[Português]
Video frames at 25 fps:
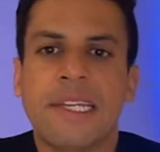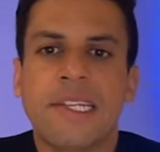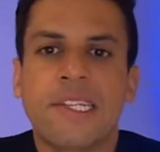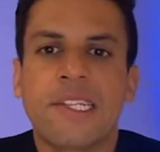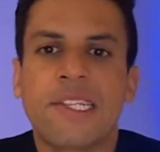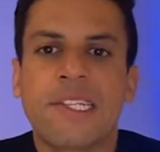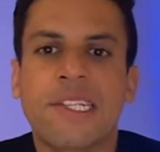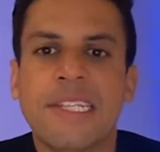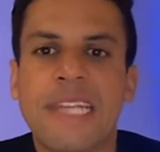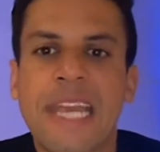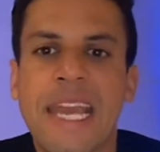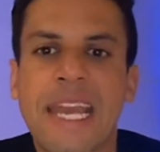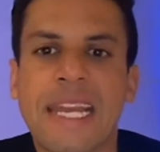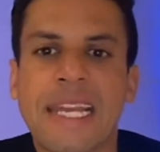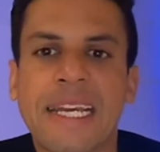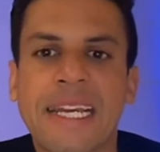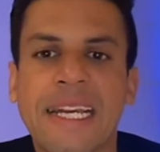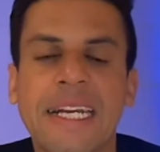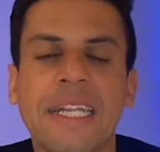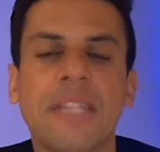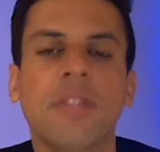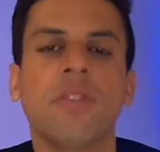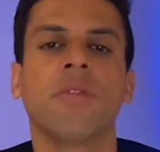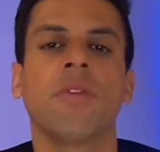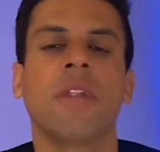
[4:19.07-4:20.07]

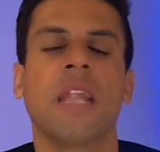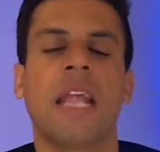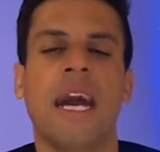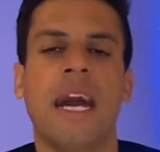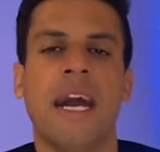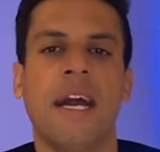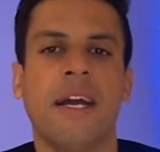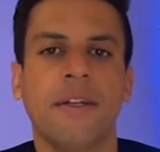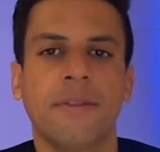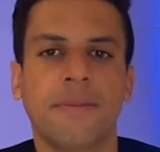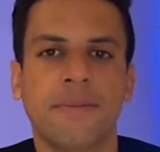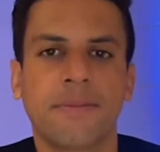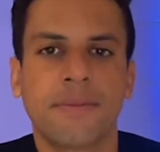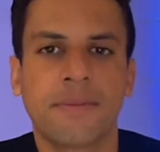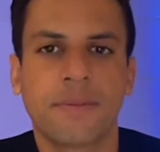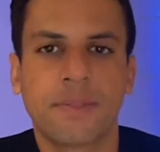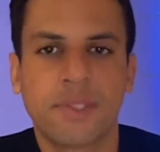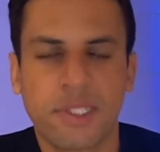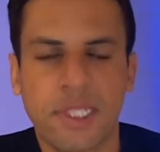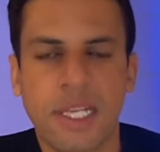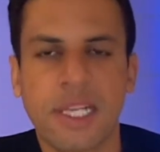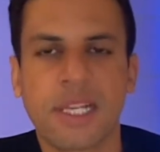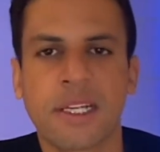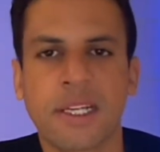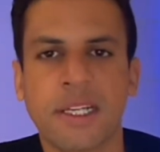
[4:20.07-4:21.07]
Chegando lá,
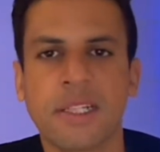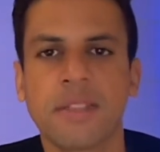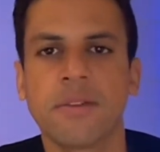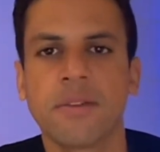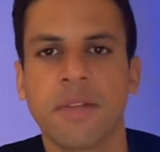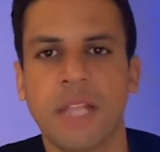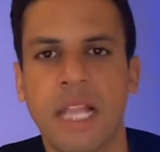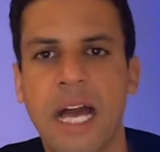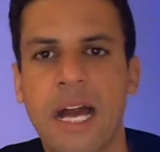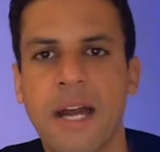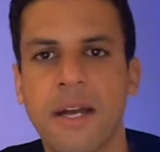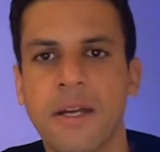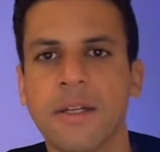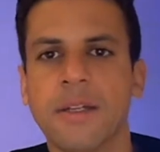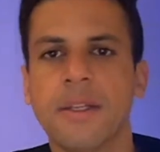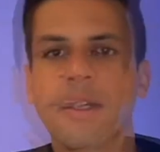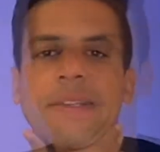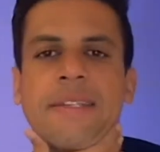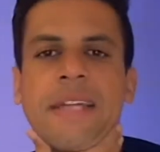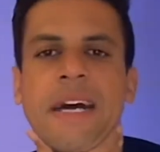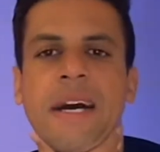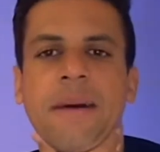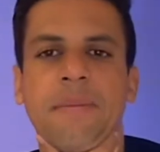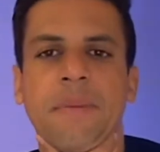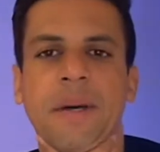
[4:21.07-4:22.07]
chegando lá na
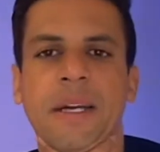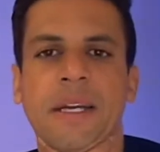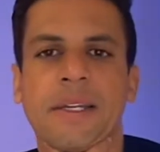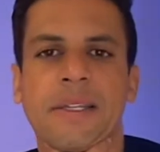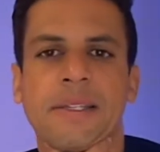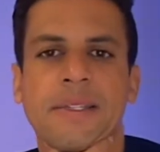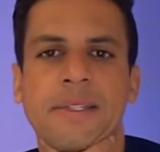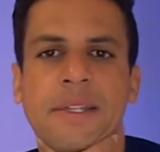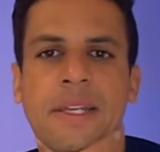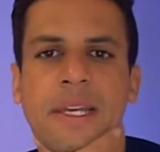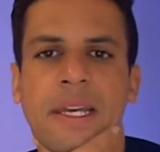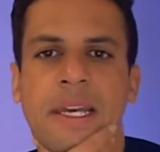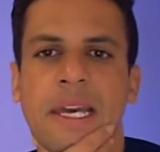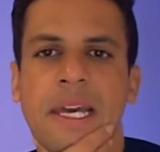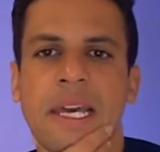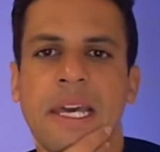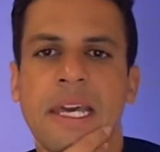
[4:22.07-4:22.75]
Starbucks,